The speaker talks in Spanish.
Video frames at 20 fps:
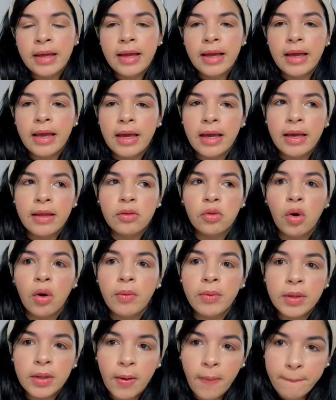eh, dos
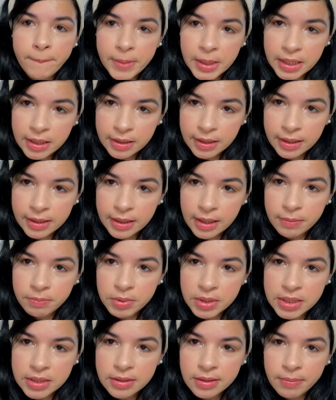videos para el canal
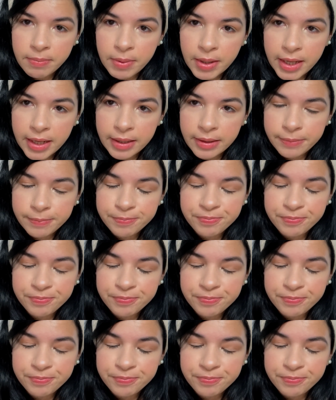principal.